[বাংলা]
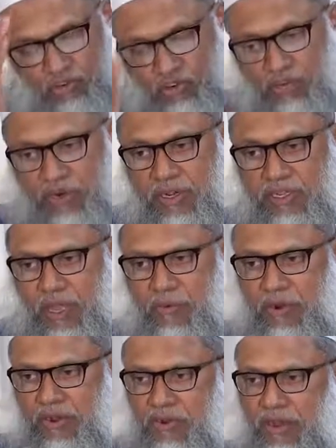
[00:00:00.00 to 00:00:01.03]
দুশ্মনকে
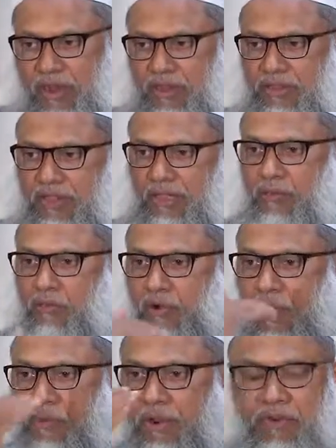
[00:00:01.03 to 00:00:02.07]
ধাওয়া করা তাদের
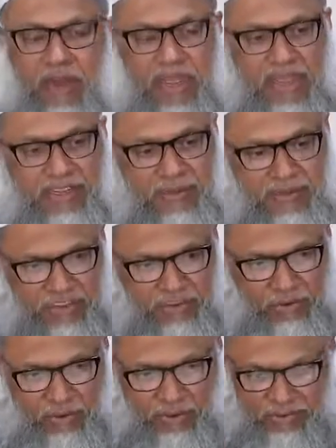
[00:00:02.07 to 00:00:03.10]
মোকাবিলা করা কাজে
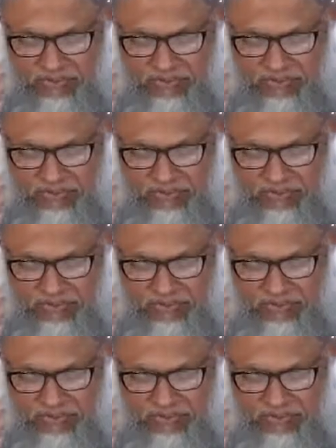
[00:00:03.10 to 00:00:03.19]
ব্যস্ত